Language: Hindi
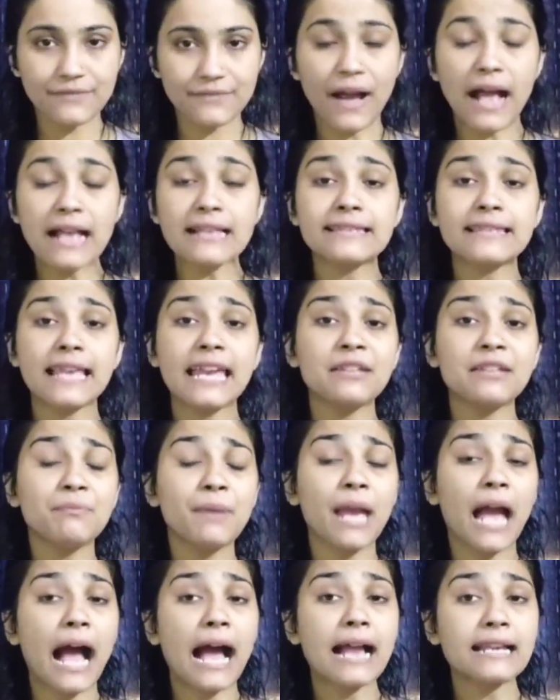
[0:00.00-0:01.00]
सिवान सहित
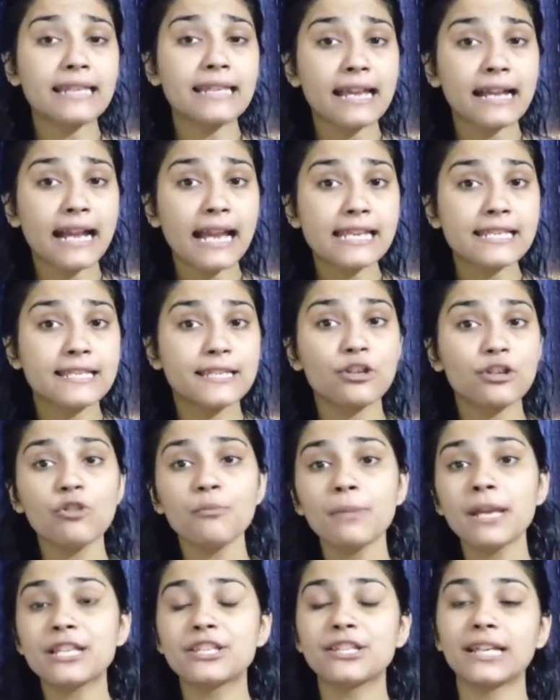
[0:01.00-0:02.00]
बिहार के कई जिलों
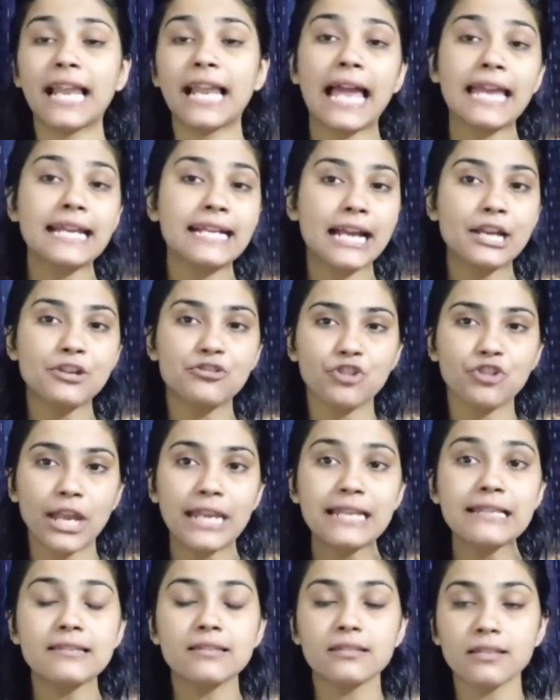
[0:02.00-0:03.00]
में जलाई गई
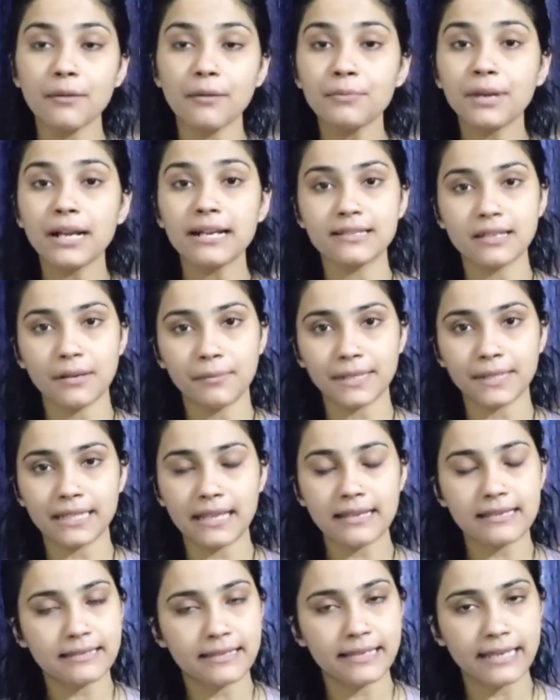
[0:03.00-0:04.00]
ट्रेन जमकर
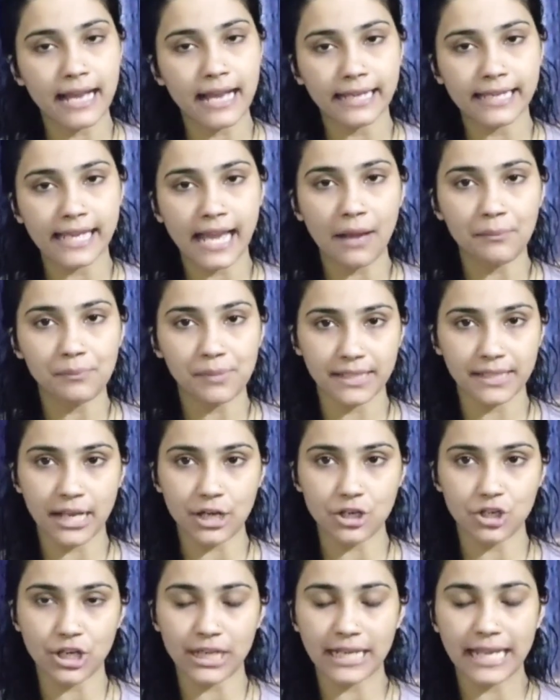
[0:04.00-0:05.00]
जबरदस्त किया गया
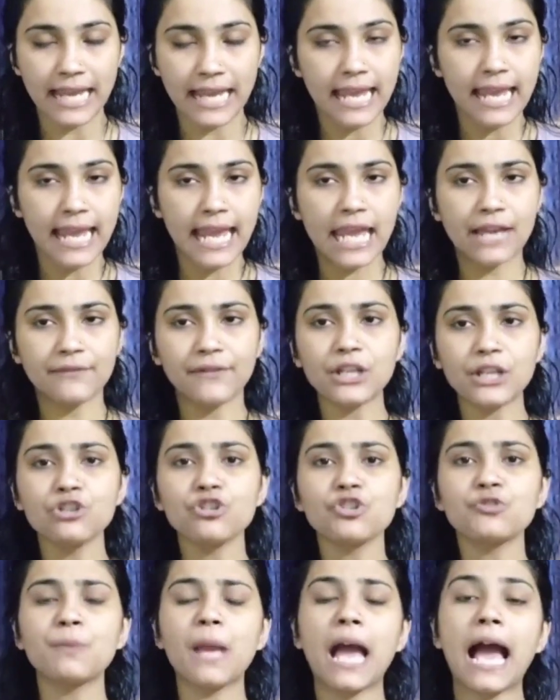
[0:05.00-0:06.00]
प्रदर्शन एवन
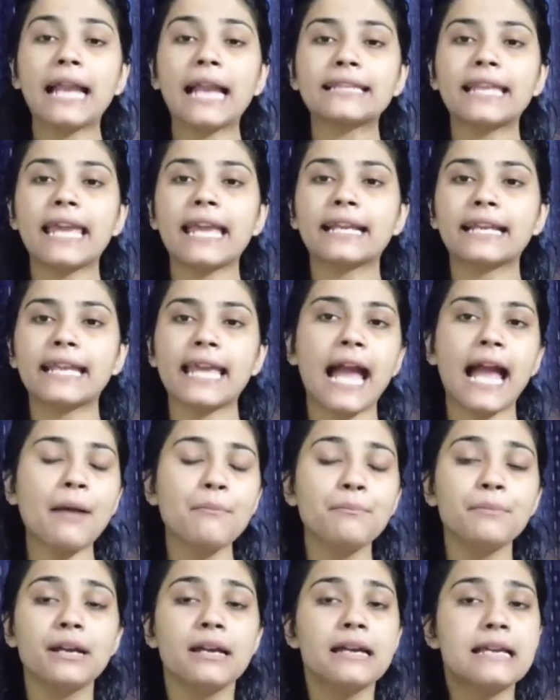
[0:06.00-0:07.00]
न्यूज बिहार देख रहे हैं
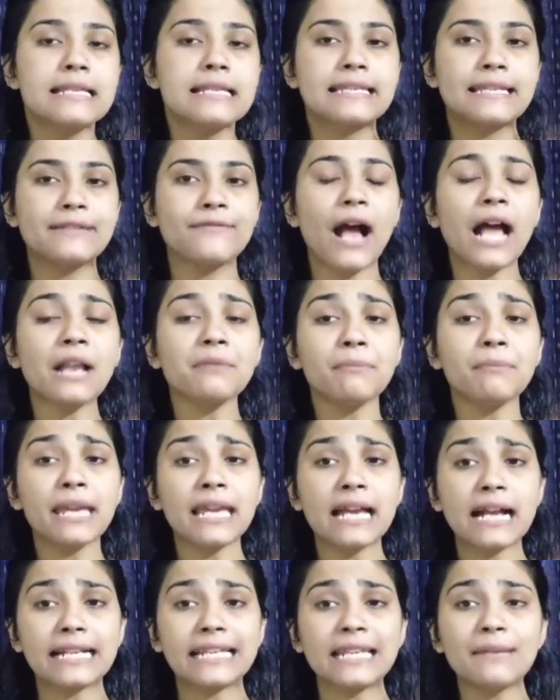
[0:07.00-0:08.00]
आप सिवान
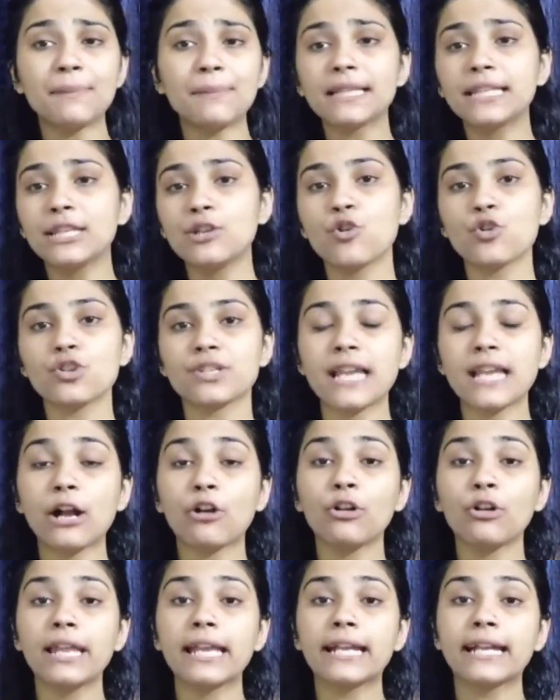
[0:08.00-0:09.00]
में अग्निपथ
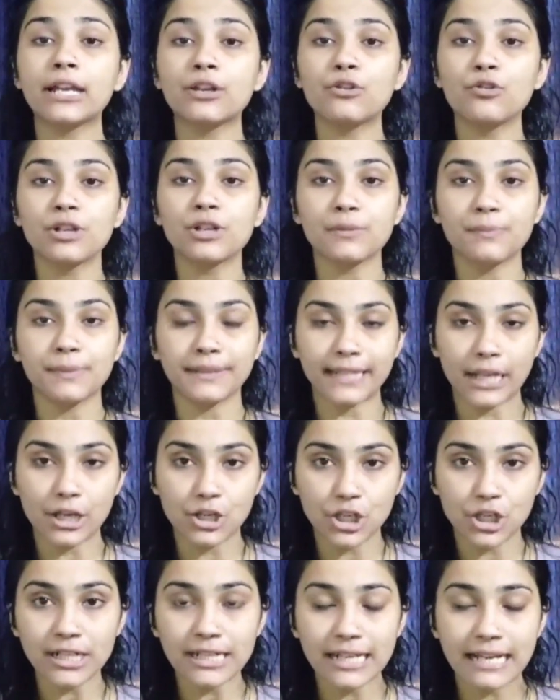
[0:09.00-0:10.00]
योजना को लेकर उग्र
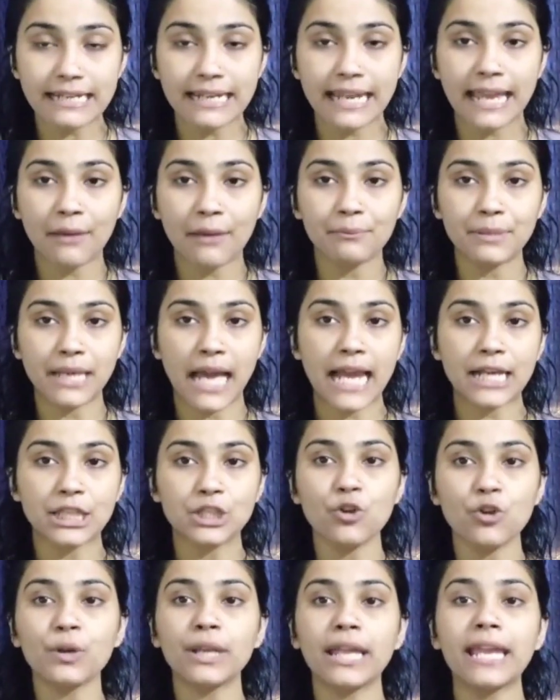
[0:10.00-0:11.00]
प्रदर्शन कर रहे
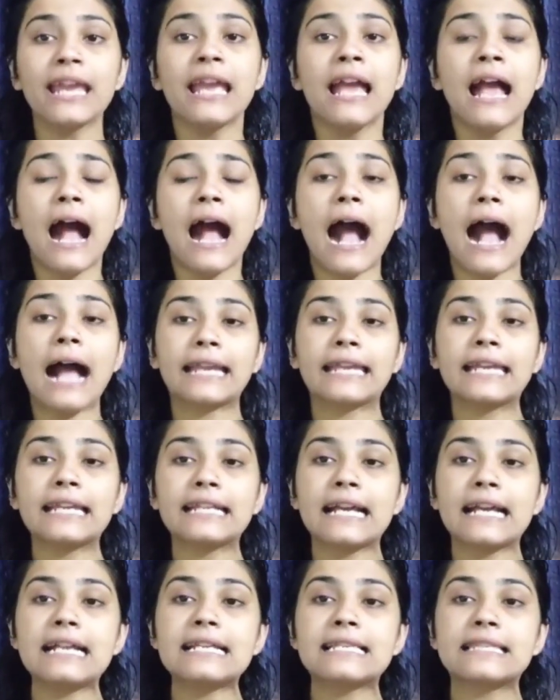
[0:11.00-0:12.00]
अभ्यर्थियों ने
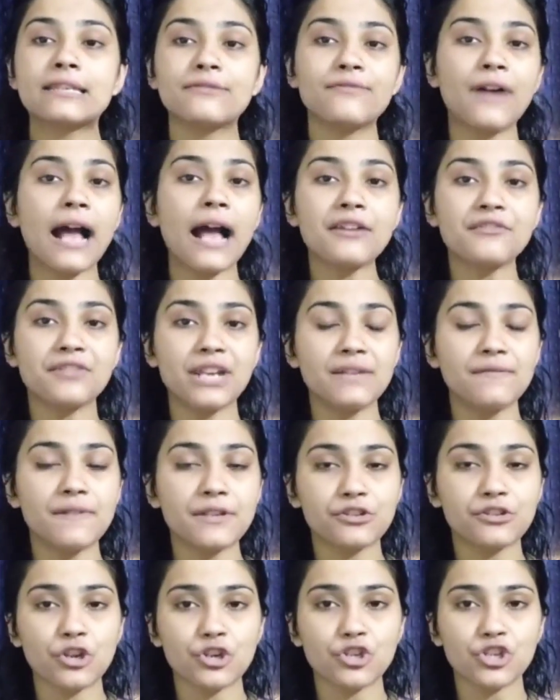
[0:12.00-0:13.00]
आखिरकार सिवान
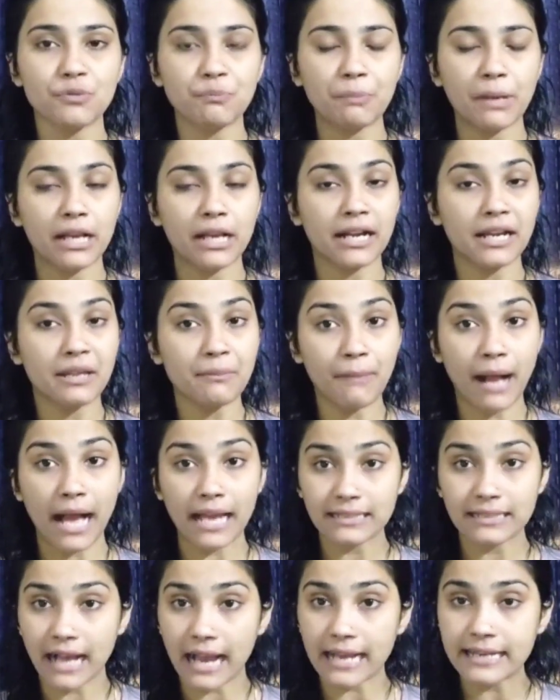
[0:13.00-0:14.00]
रेलवे स्टेशन पे खड़ी
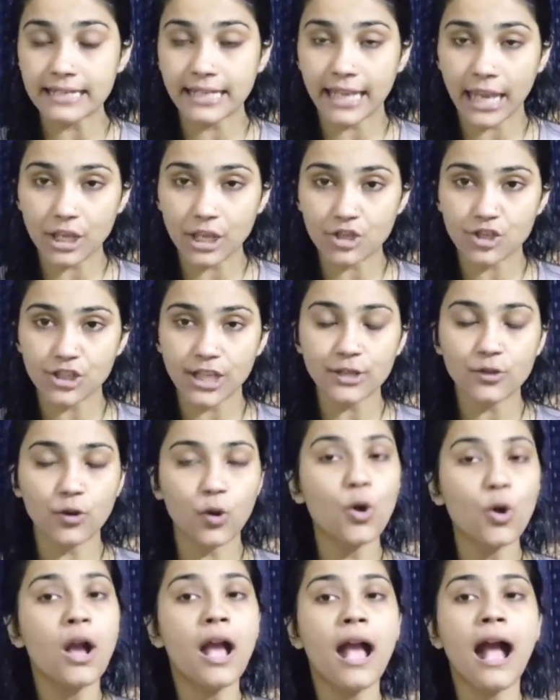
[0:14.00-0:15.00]
मालगाड़ी के इंजन
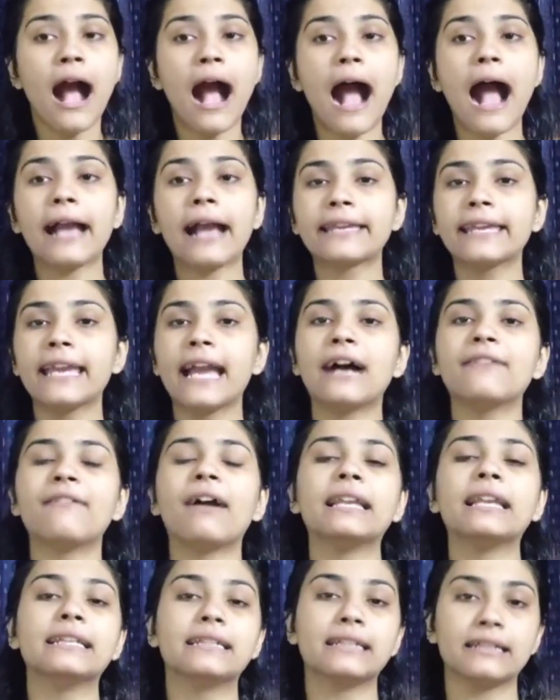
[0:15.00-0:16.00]
को आग के
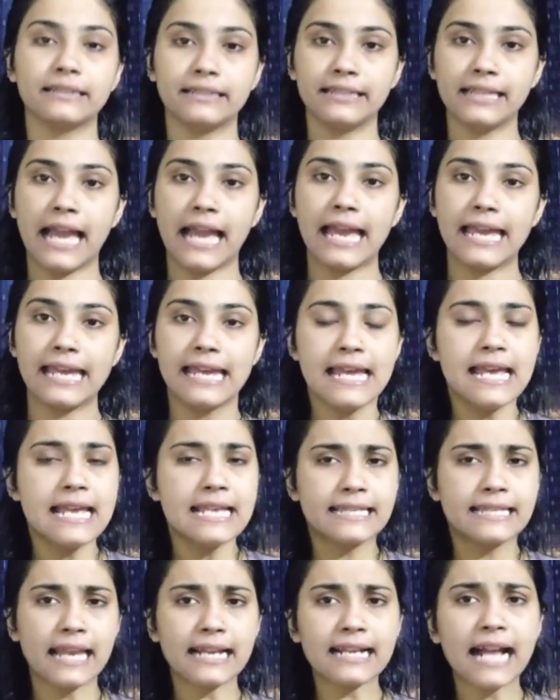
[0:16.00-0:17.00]
हवाले कर दिया है
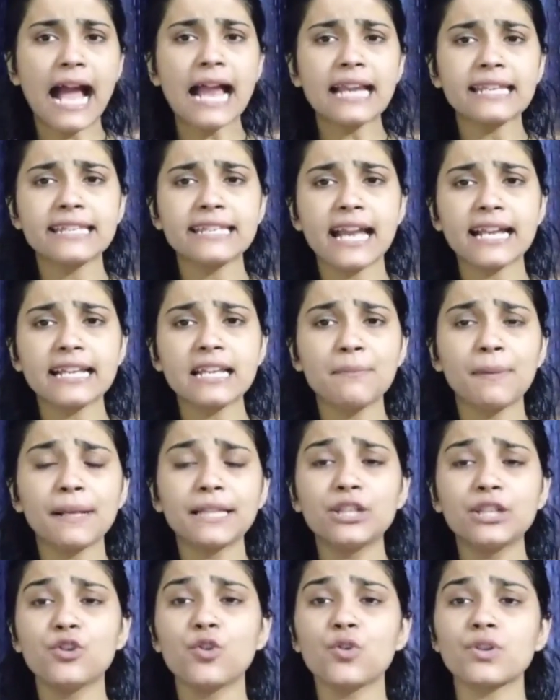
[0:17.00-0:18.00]
सरकार की
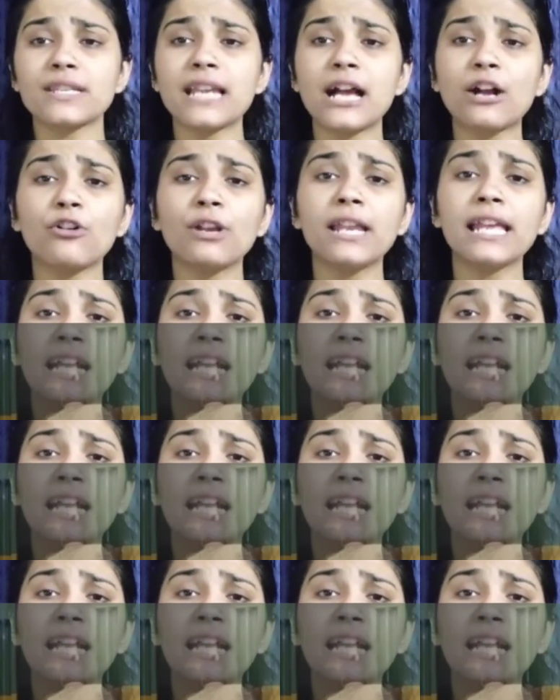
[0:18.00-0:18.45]
अग्निपथ योजना